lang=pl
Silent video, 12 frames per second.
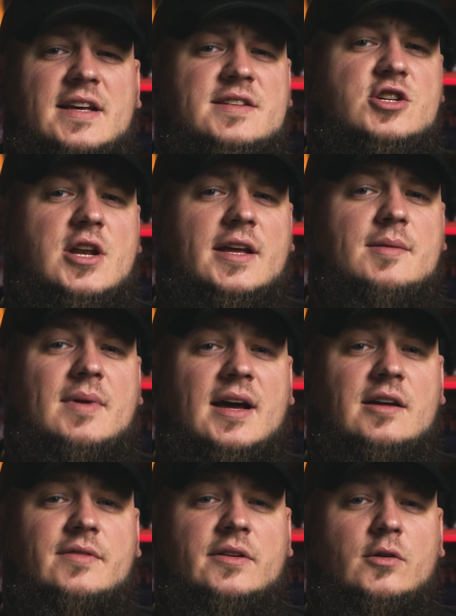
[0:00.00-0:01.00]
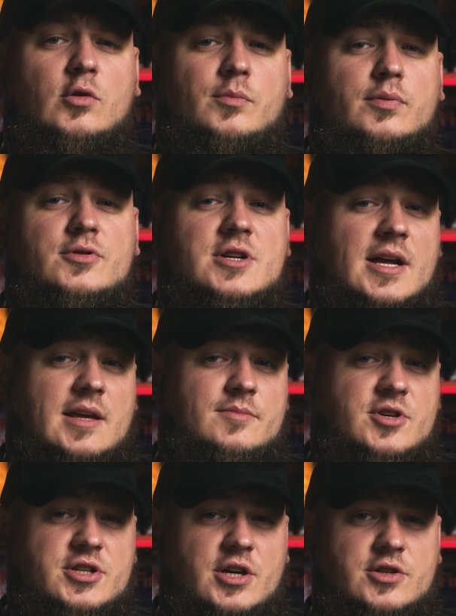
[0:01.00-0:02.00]
jest szlakiem karawan lub
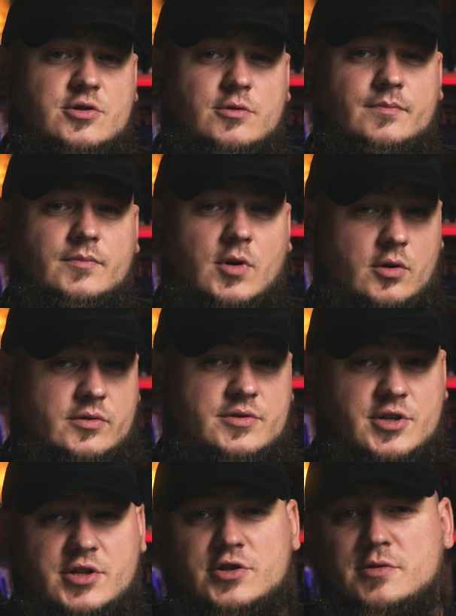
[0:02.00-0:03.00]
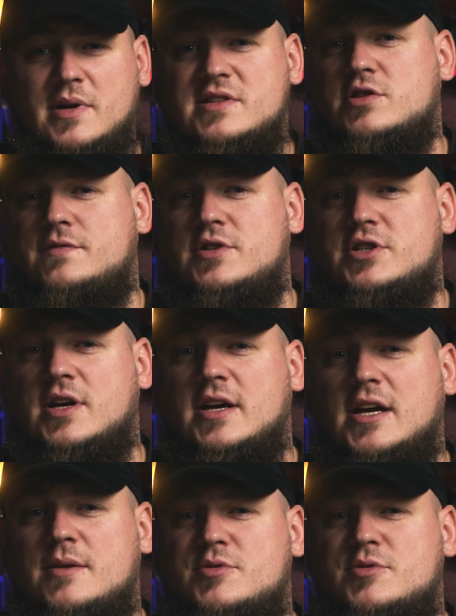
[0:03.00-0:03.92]
szlakiem dziesięciu, od dziesięciu miast oczywiście,